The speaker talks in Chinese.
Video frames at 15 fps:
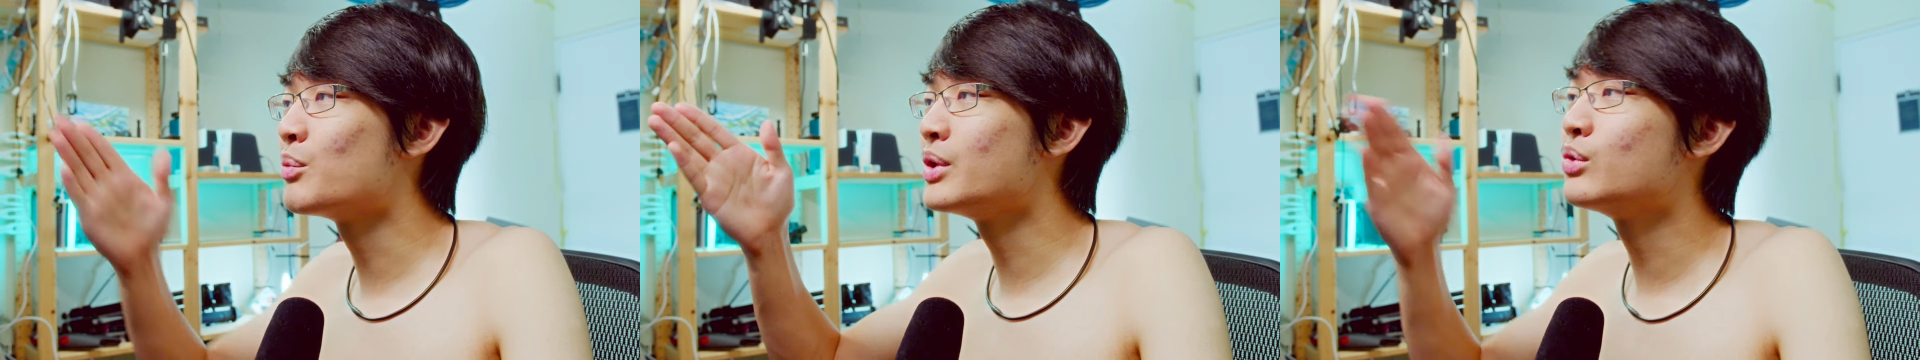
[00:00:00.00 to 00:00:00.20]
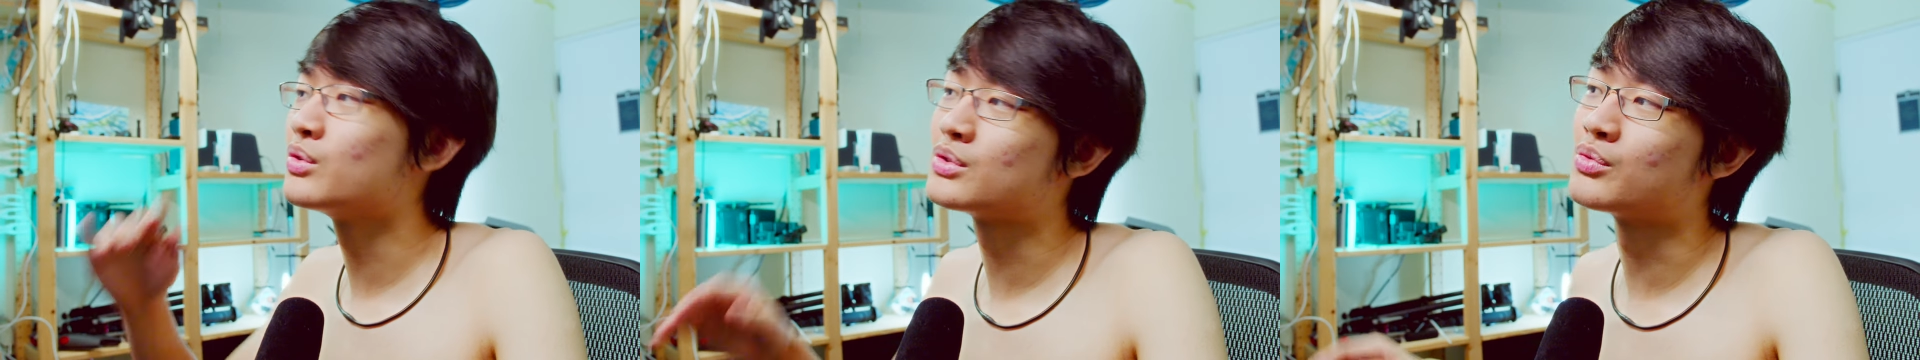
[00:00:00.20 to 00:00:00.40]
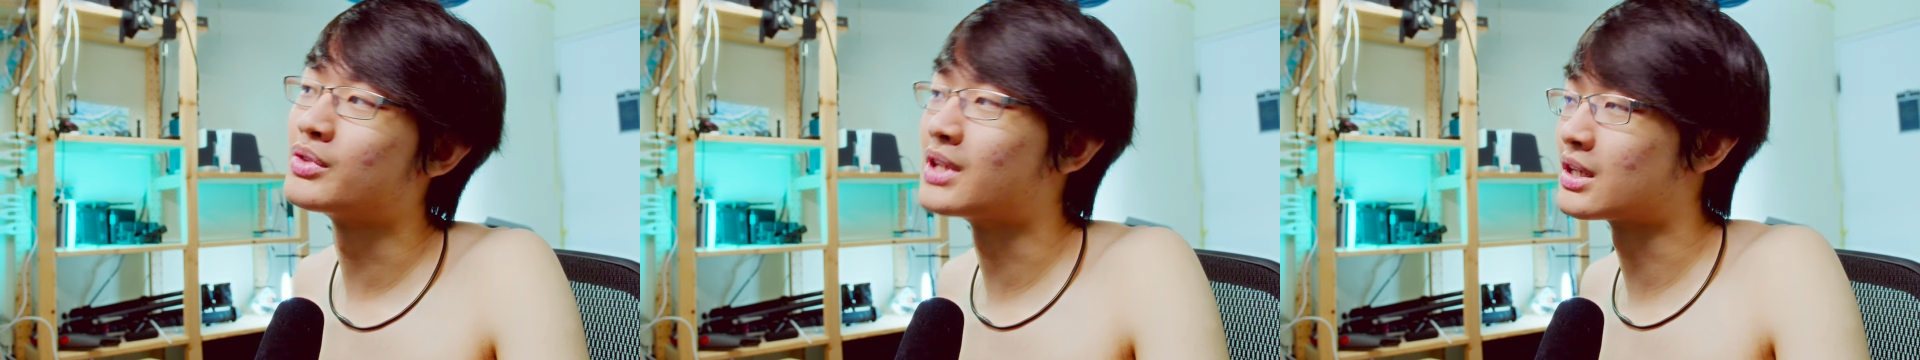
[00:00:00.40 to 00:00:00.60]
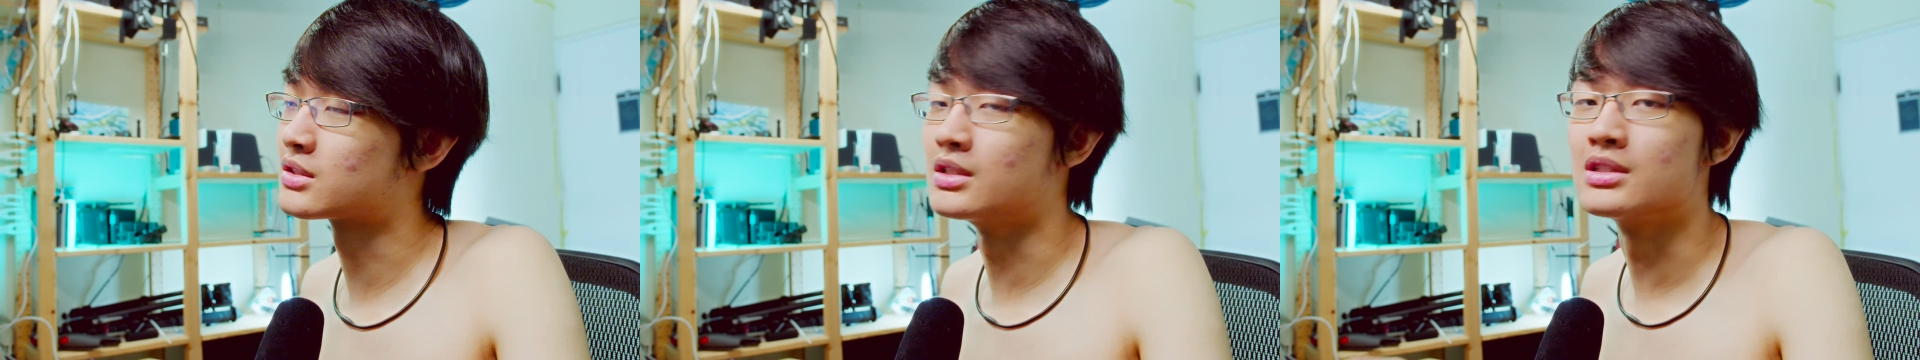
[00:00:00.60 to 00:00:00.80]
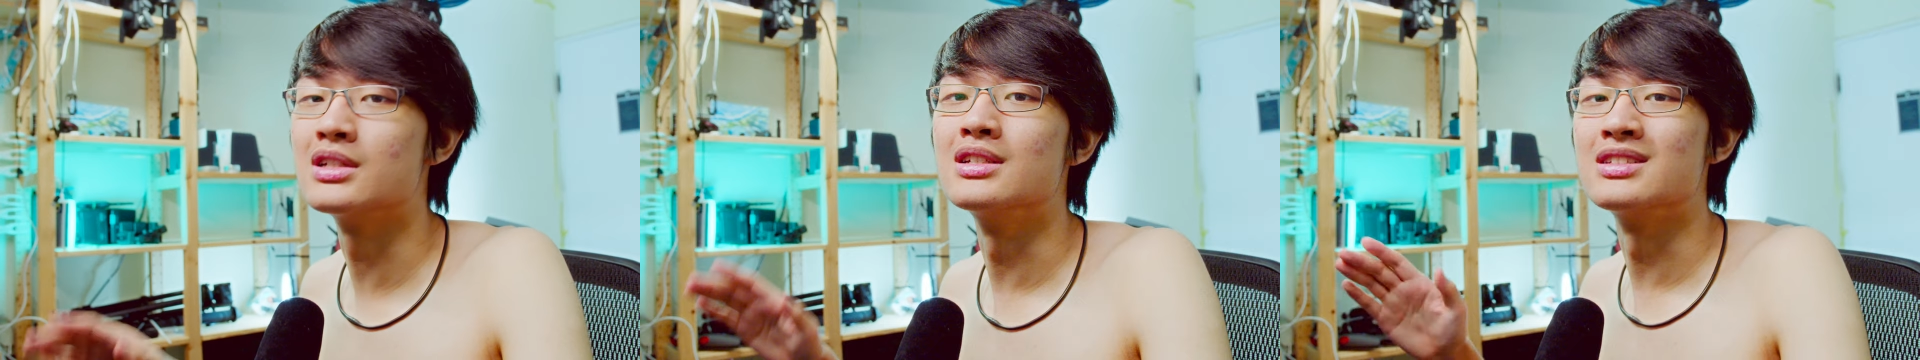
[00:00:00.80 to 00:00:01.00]
w i n d o i s e
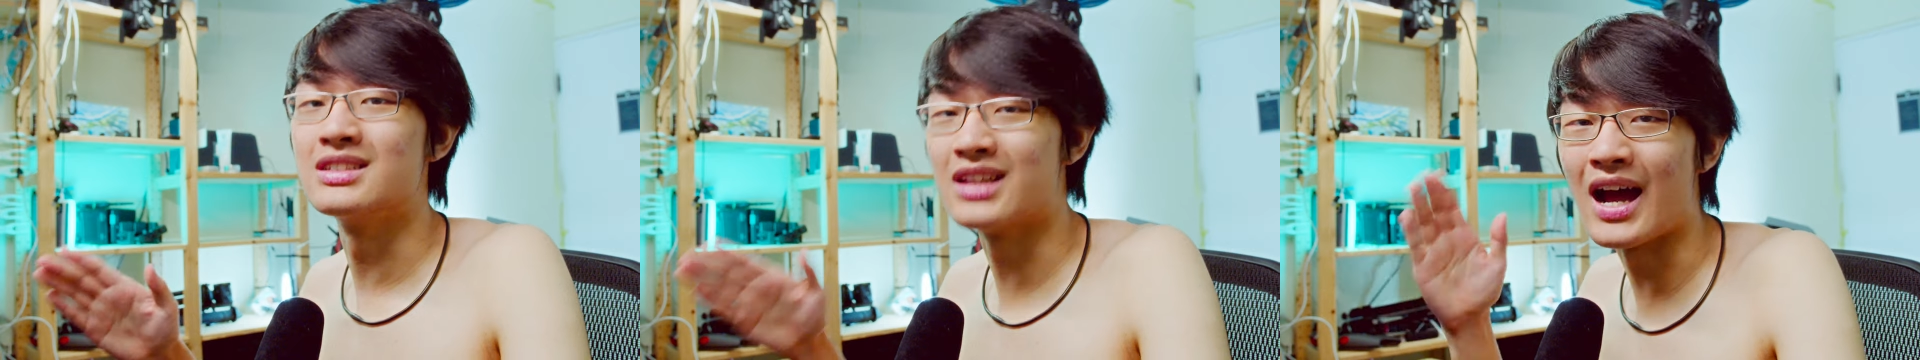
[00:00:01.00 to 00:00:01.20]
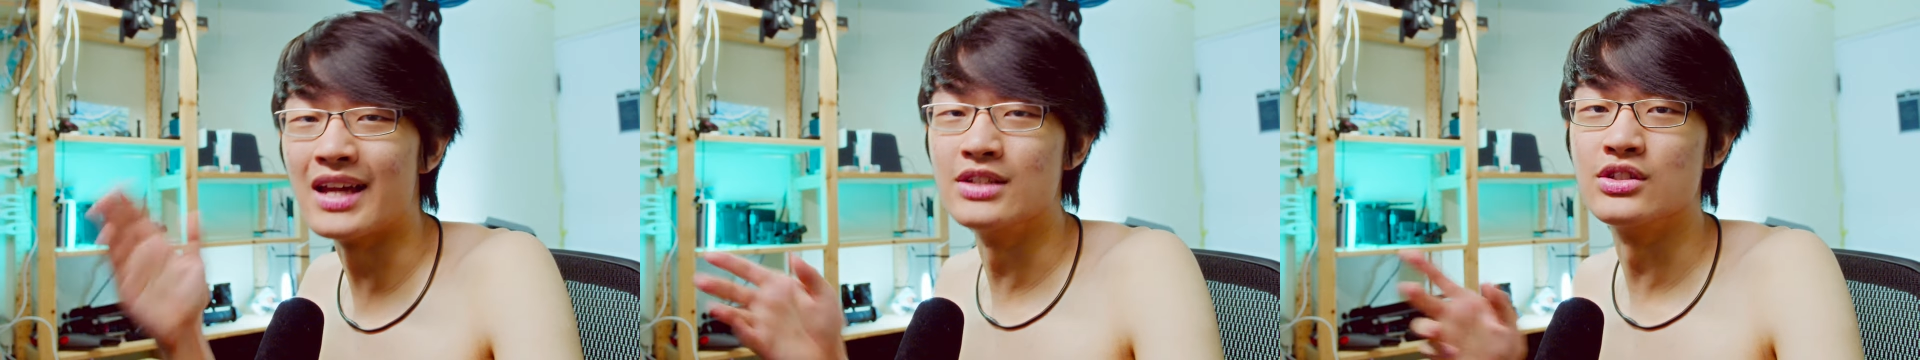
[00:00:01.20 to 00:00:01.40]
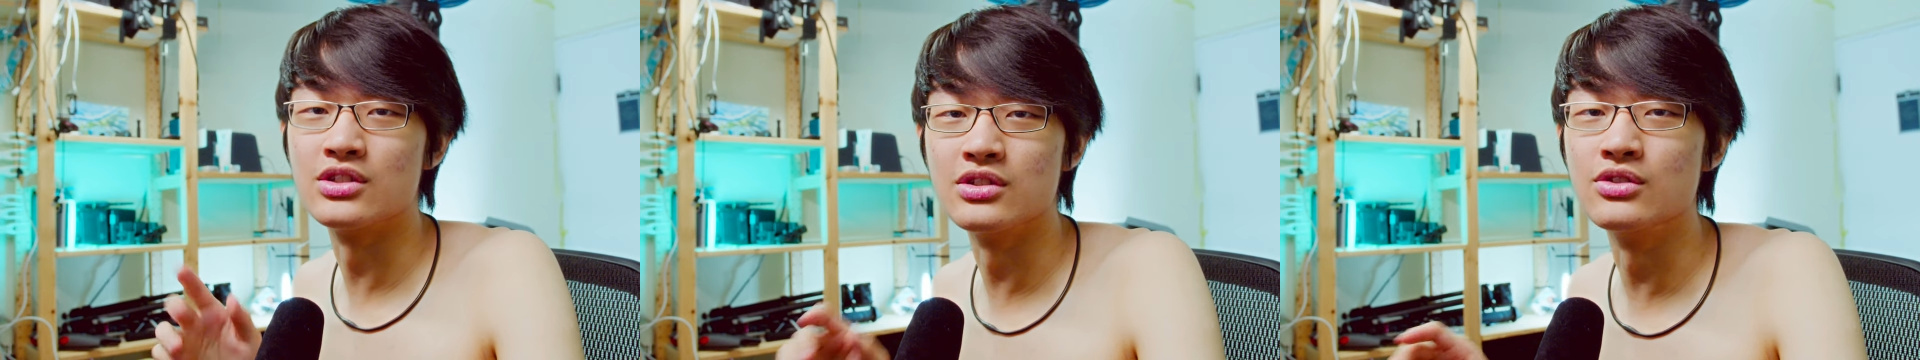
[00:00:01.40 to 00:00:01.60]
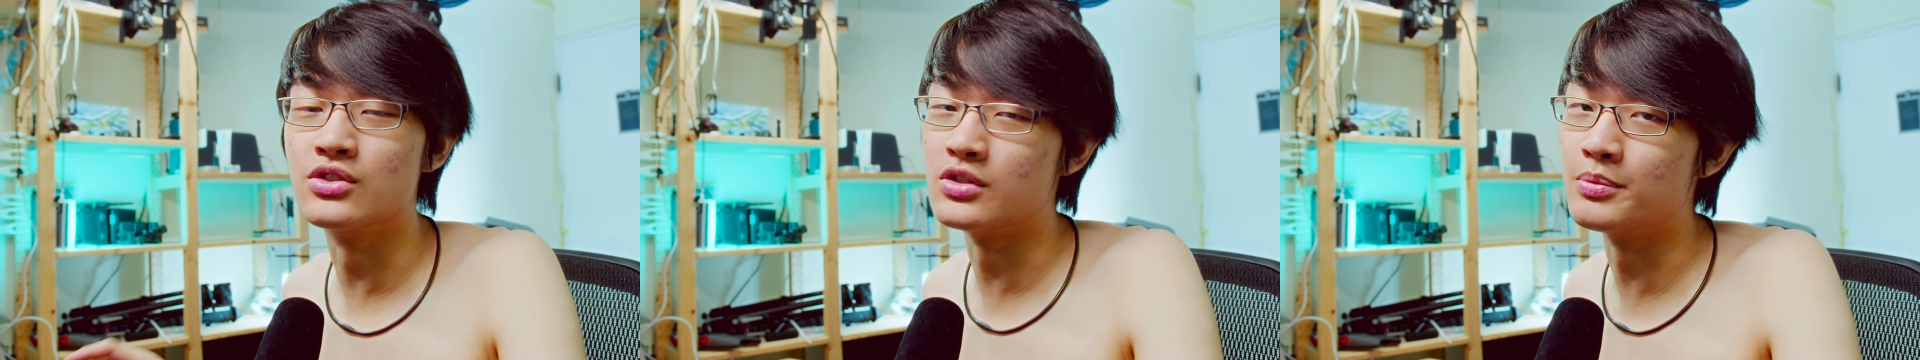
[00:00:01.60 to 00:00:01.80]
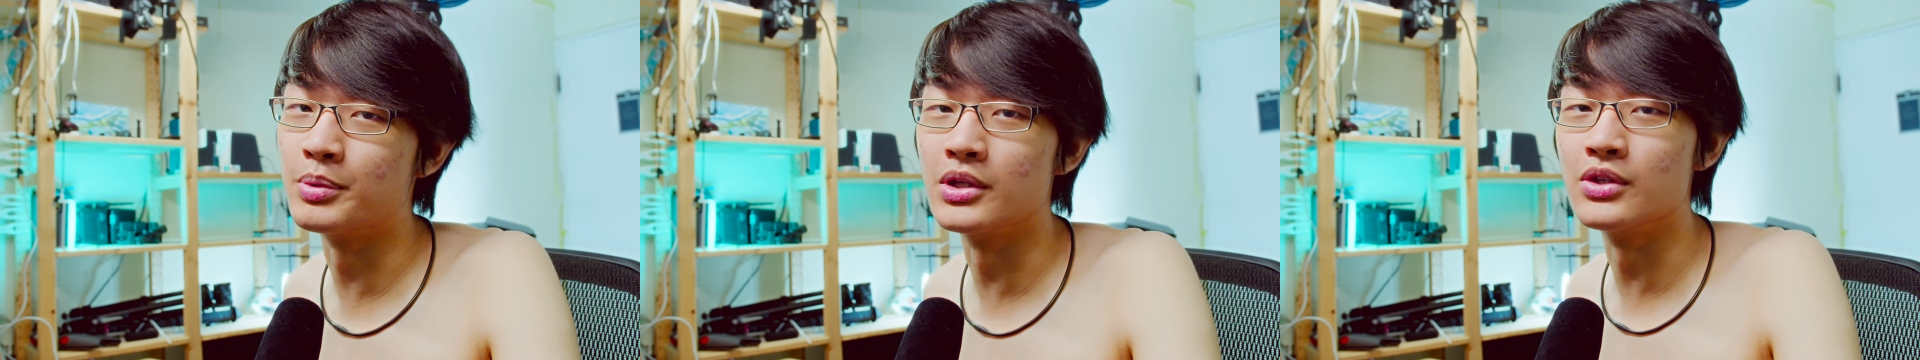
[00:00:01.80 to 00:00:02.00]
Reduction 真的是太吃
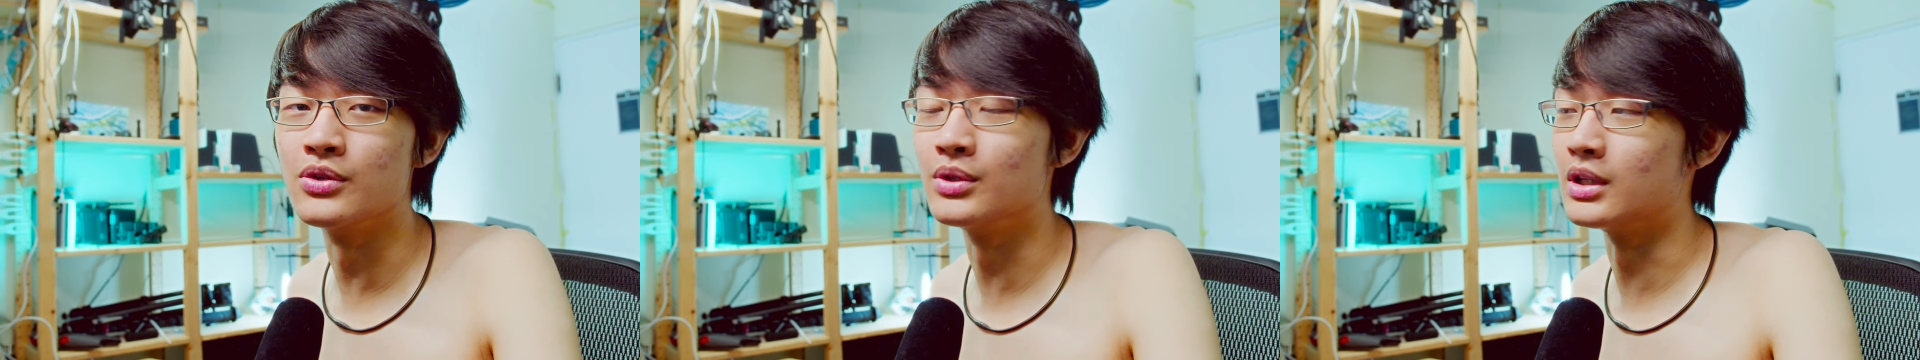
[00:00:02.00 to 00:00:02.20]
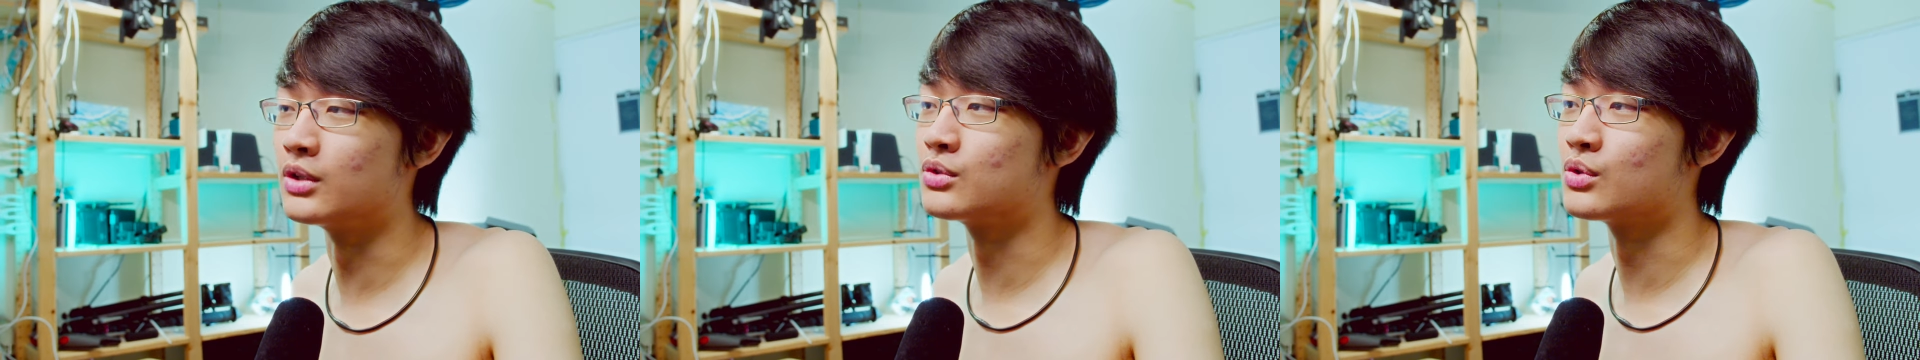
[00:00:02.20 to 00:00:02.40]
GPU 了，